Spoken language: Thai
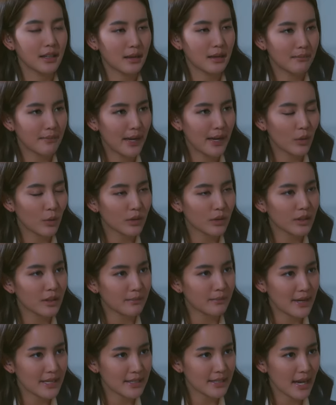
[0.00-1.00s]
ทำไมคุณถึ
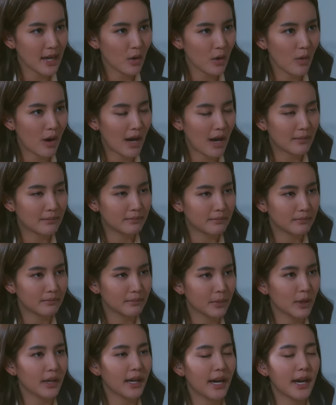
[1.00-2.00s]
งไม่แจ้งความ
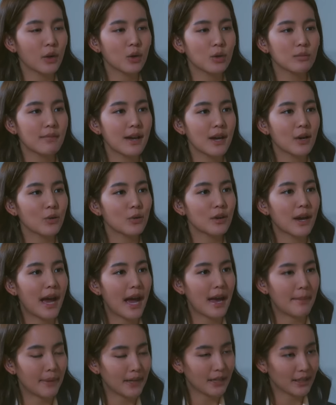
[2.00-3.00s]
ปล่อยให้คุณแม่คุณ
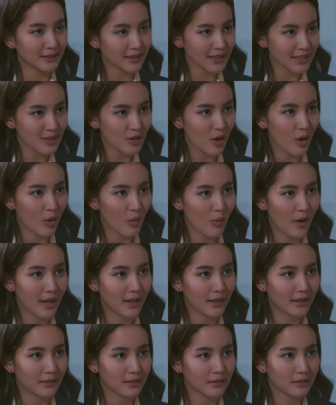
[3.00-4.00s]
หายไปถึงตั้งสองวั
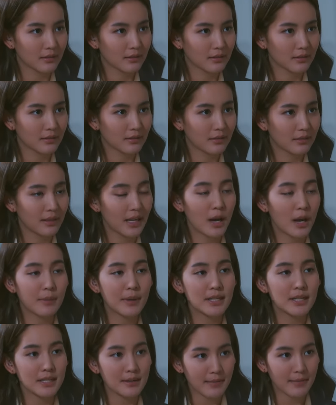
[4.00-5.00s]
นแล้ว
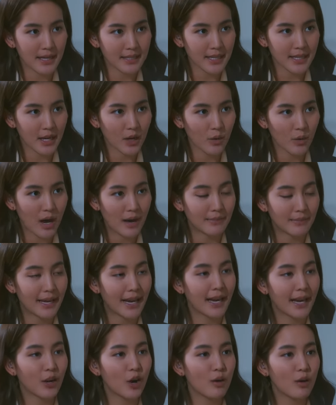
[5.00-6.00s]
เพิ่งจะมาแจ้งความและ
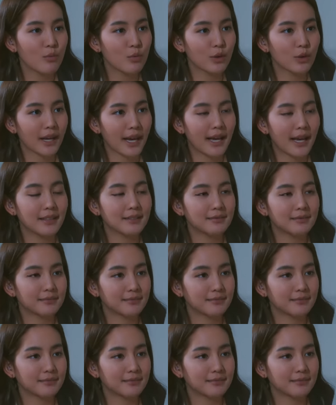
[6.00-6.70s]
ให้ข้อมูลค่ะ